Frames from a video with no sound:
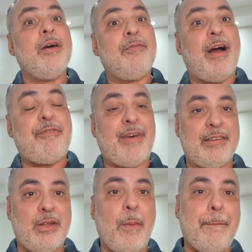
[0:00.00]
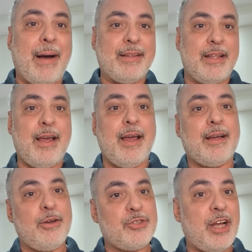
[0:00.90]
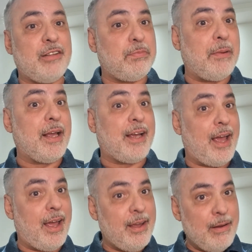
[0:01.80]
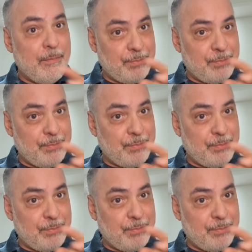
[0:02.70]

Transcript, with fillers: vai fazer o padê, que eu já expliquei.